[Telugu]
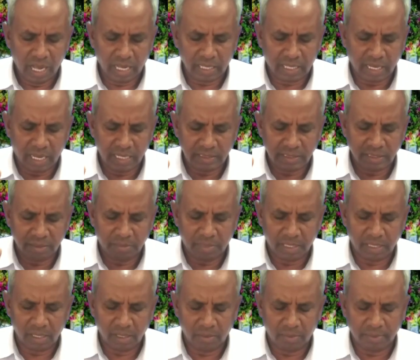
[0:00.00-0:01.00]
ఆకాశ
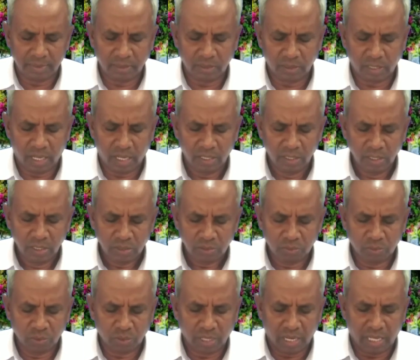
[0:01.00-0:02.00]
మండలం ముందున
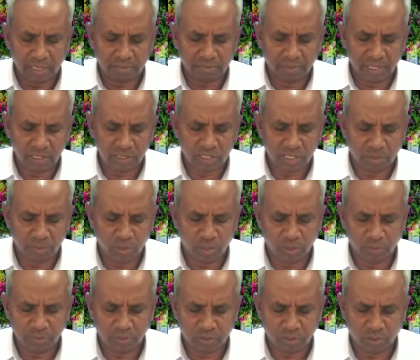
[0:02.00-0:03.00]
దురాత్మల
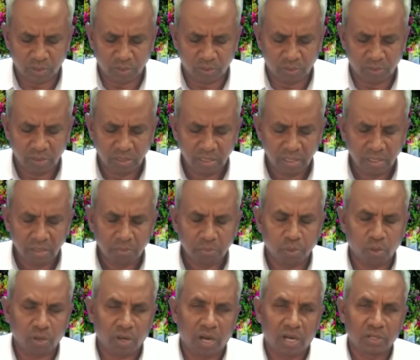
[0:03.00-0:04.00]
సమూహంతోనూ
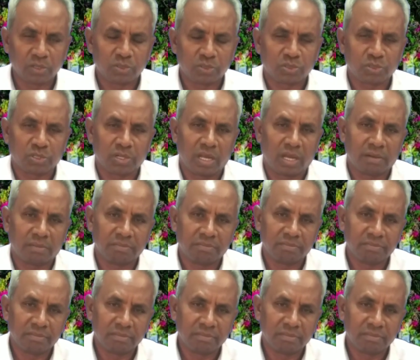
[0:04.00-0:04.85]
పోరాడుచున్నాం